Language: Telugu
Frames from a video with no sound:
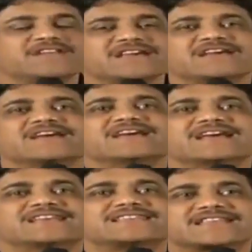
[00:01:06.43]
ఈవినింగ్
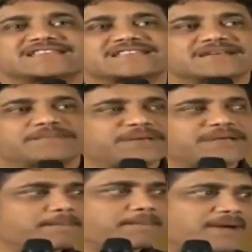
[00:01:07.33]
సిక్స్
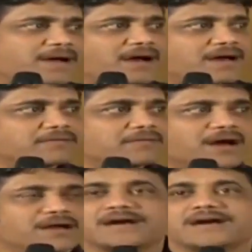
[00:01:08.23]
పిఎం ఆరు
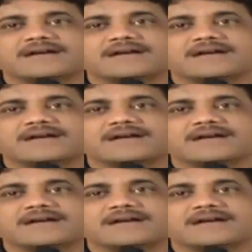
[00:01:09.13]
ఆరు